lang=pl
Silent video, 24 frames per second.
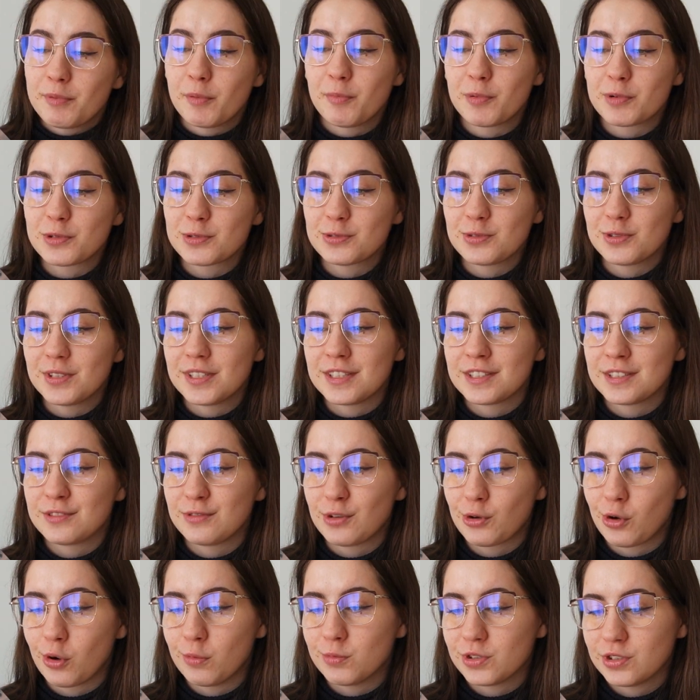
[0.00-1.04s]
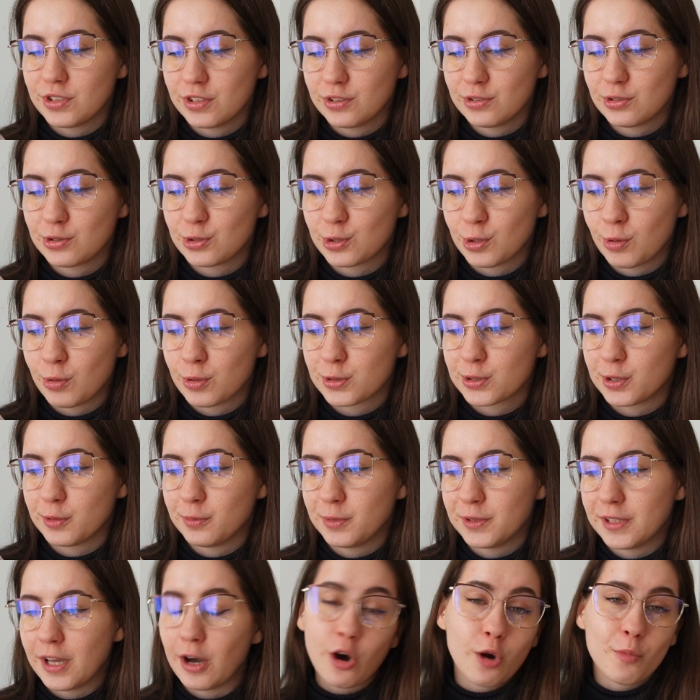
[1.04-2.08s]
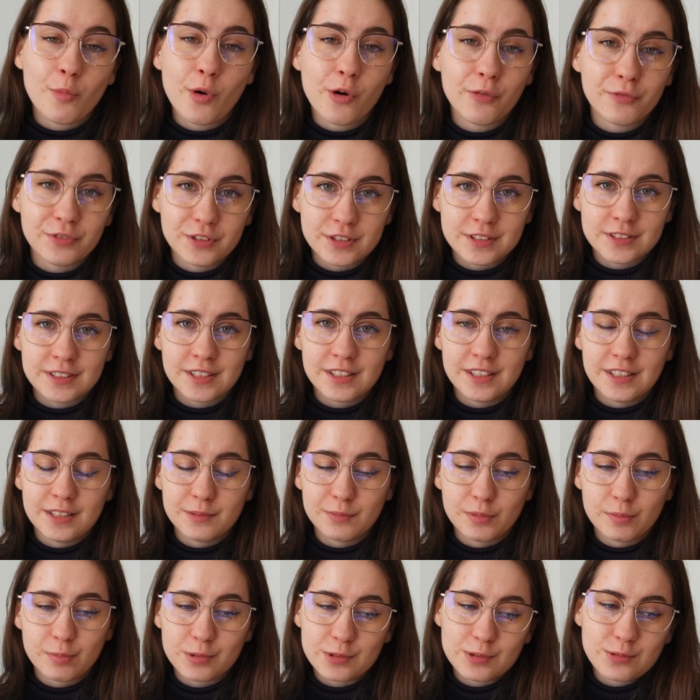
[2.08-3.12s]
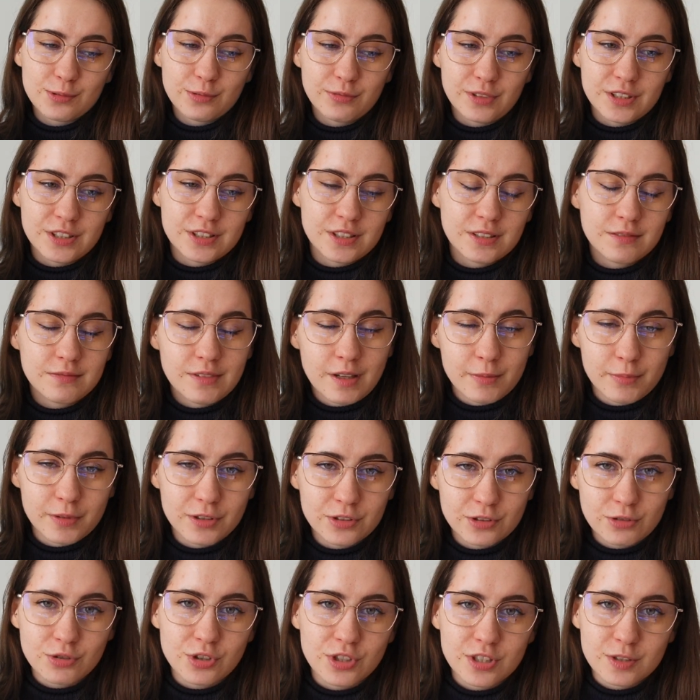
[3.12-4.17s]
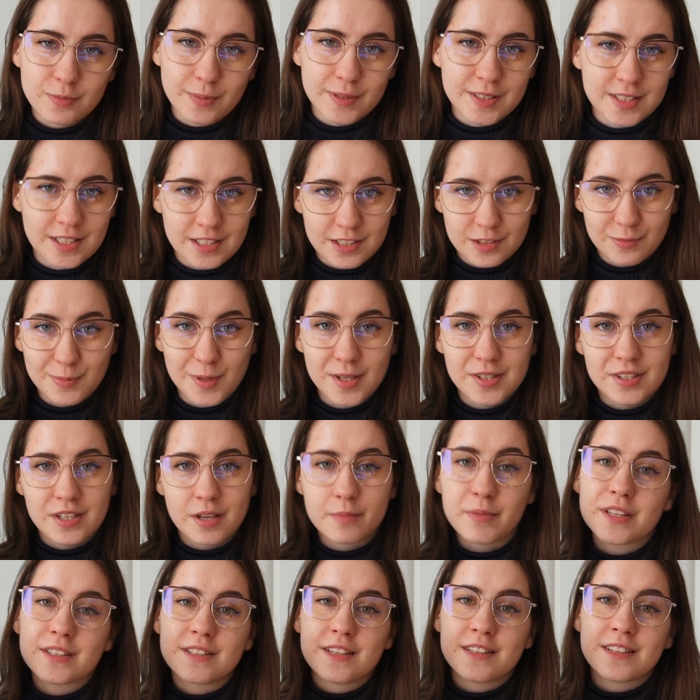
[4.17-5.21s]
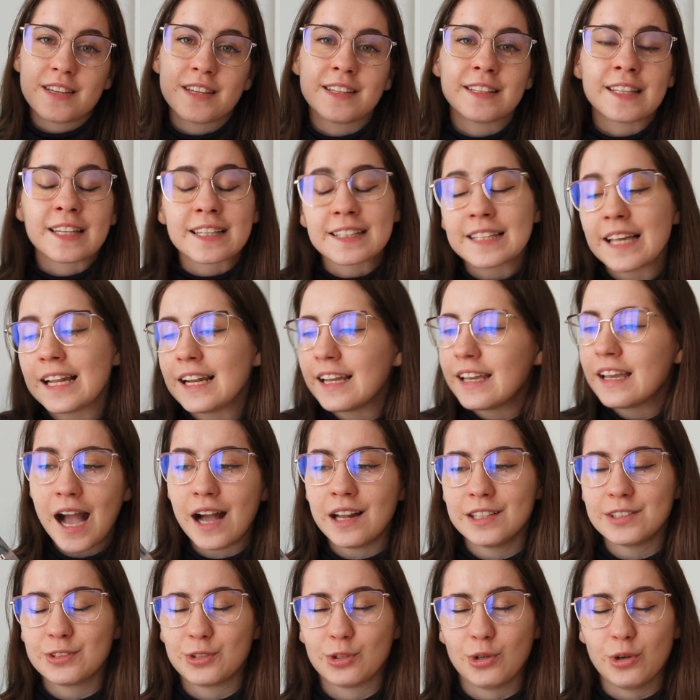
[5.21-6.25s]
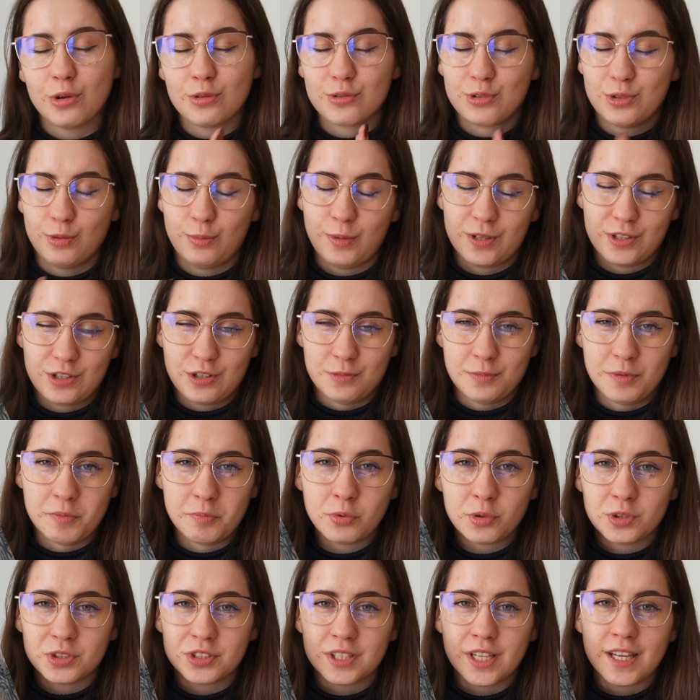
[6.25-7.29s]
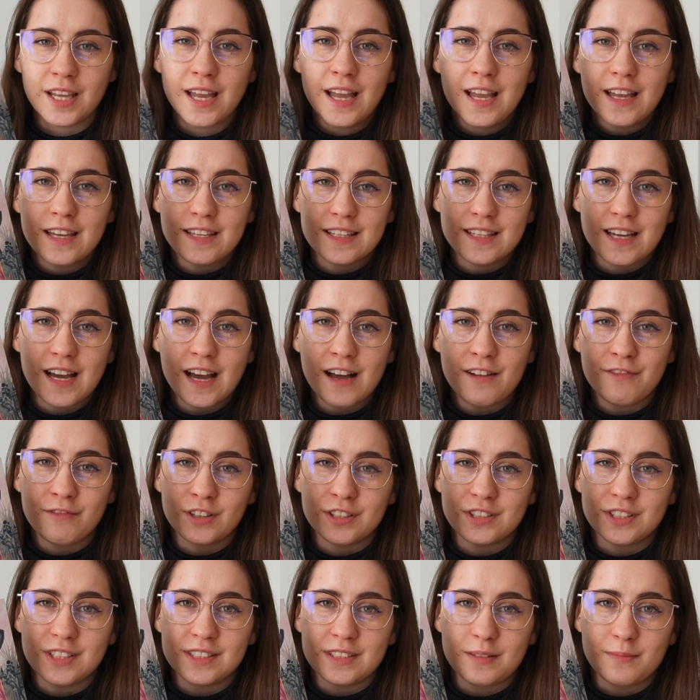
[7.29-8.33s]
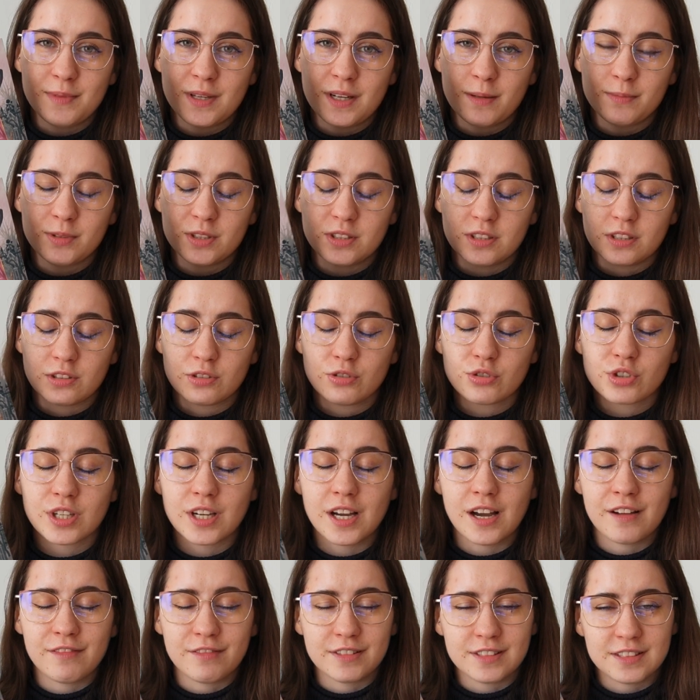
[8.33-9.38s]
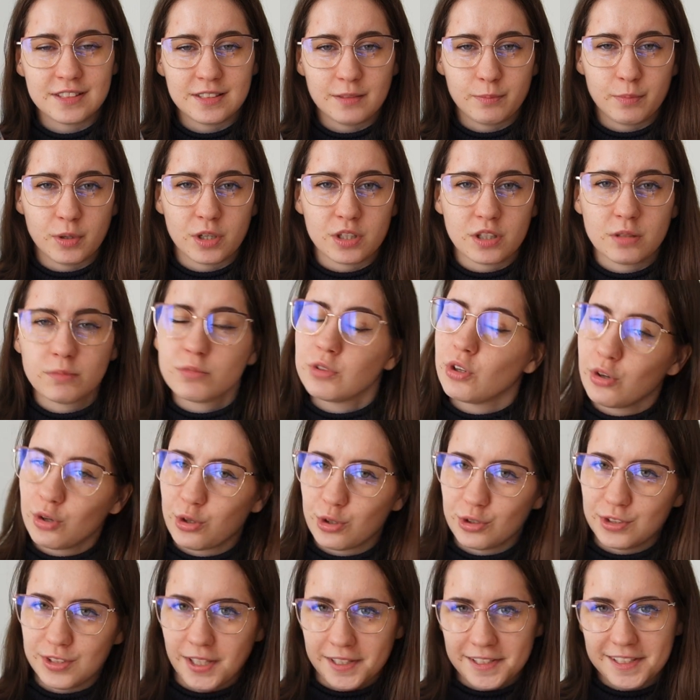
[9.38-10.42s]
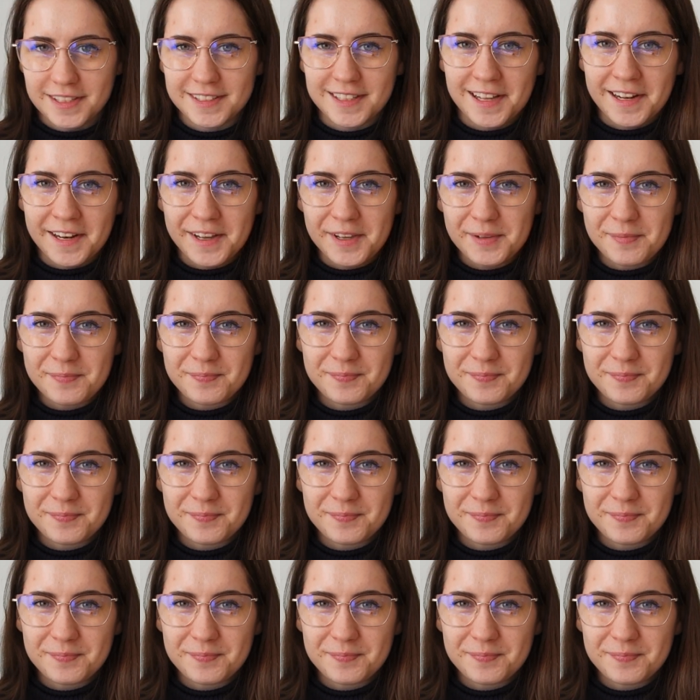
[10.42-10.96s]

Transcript: Po prostu jest zwykłą codziennością osoby na home office i po prostu wiecie, jakby książki, spacery z pieskiem, jedzenie i tak dalej. Ale to zobaczymy później. Ja właśnie zabieram się za książkę, a Was zapraszam do oglądania dalej.